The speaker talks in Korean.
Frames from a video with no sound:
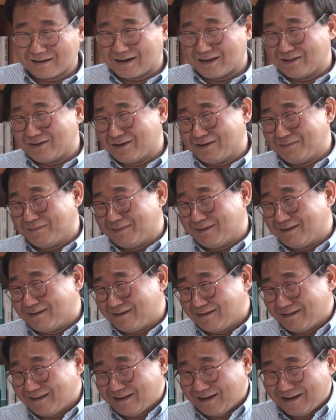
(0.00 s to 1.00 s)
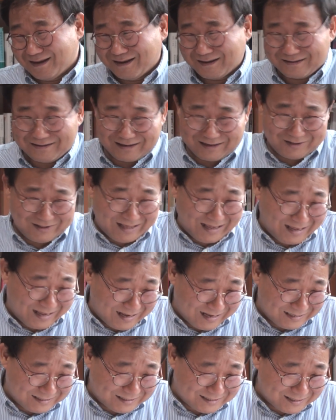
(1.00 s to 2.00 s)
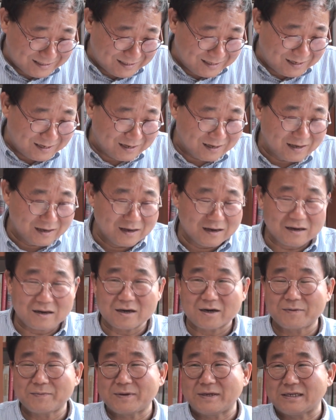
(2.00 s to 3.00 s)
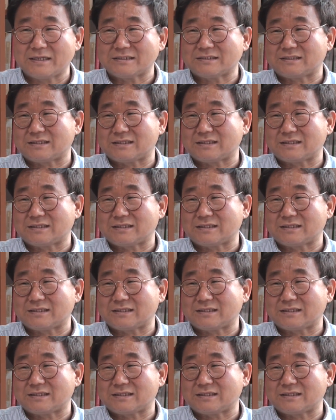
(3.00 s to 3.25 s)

그래도 힘들어 그래도 해야지. 그러면